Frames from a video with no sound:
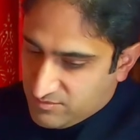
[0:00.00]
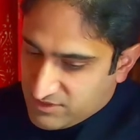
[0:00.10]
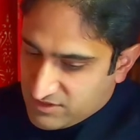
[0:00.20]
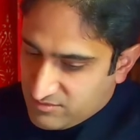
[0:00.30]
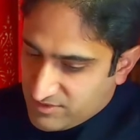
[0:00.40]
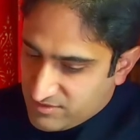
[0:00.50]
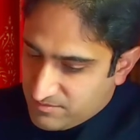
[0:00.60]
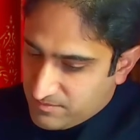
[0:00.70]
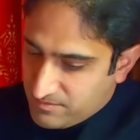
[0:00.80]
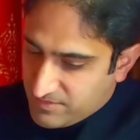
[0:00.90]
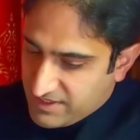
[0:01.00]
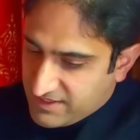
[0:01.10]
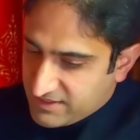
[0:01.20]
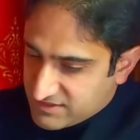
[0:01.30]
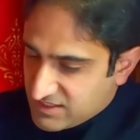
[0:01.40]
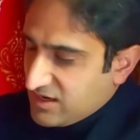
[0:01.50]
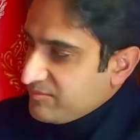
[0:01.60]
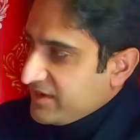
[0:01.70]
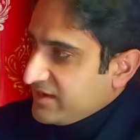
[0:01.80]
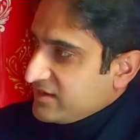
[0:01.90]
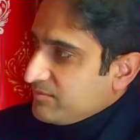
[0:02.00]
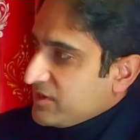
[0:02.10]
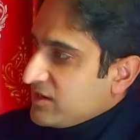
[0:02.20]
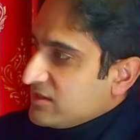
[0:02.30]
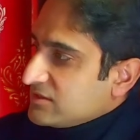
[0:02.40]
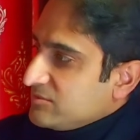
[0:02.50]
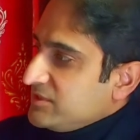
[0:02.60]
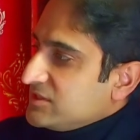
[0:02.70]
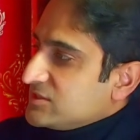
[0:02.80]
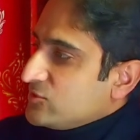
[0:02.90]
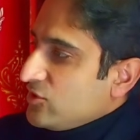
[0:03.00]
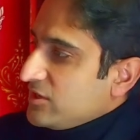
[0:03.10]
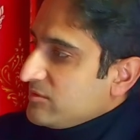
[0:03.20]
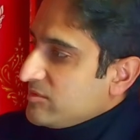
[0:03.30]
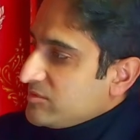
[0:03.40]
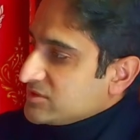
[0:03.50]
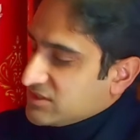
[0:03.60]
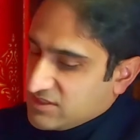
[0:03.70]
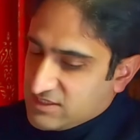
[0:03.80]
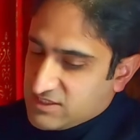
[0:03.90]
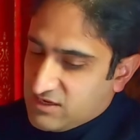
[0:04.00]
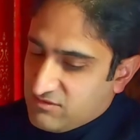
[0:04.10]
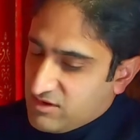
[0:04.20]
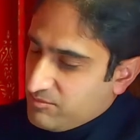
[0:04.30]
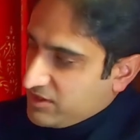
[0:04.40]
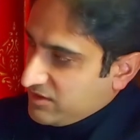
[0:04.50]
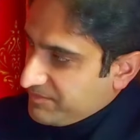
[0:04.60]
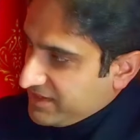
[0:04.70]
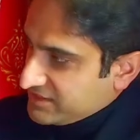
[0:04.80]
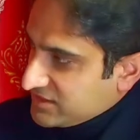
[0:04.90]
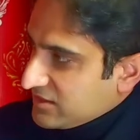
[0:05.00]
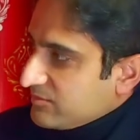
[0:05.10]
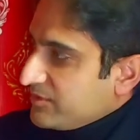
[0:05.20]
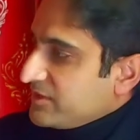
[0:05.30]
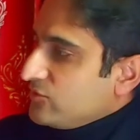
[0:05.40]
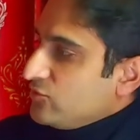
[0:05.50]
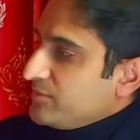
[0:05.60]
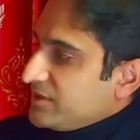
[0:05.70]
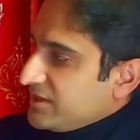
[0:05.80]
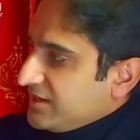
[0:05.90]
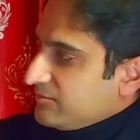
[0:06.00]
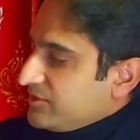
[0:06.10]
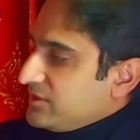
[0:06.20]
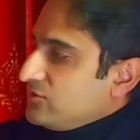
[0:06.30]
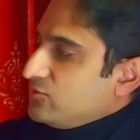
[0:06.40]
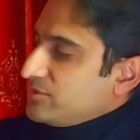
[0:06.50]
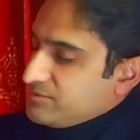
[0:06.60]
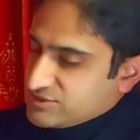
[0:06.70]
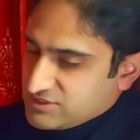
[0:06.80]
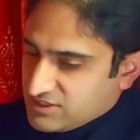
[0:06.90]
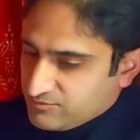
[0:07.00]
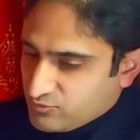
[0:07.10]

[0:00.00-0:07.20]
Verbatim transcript: मतलब हम्म, एक निज़ाम है कि मकान तभी किसी कॉलोनी में बन सकता है जहाँ वहाँ मका पहले सड़क बनी हो फिर ड्रेन बनी हो फिर बिजली के